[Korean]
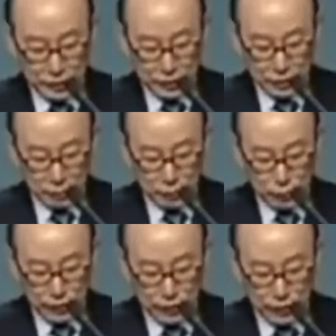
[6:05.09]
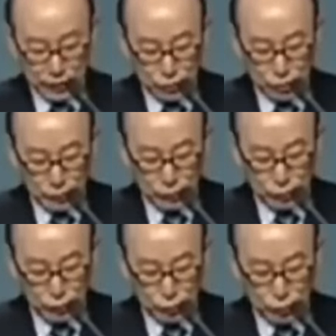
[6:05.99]
그러므로 우리가 예수님을
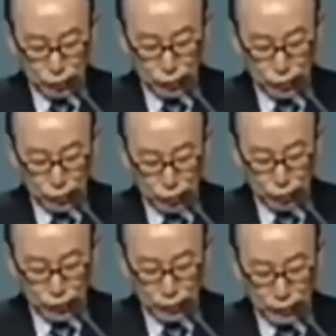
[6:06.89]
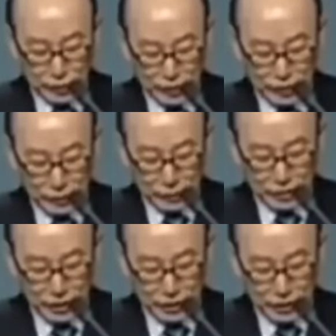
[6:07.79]
구주로 모시고 구원을 받아 하나님의
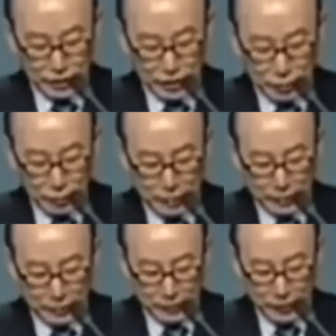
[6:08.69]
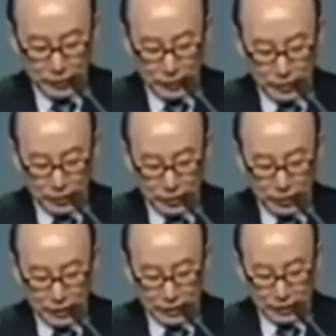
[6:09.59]
사랑을 체험하면
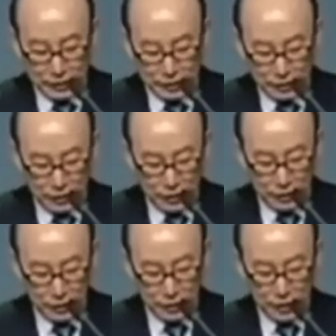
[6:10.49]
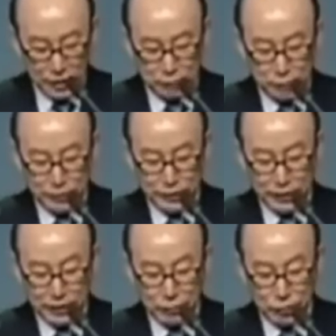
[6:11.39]
어디를 가든지 늘 기쁨의
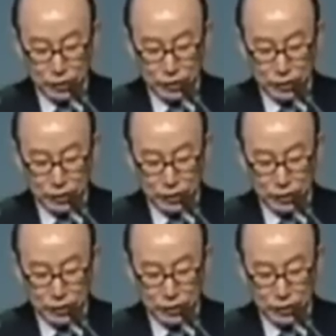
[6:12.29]
강물이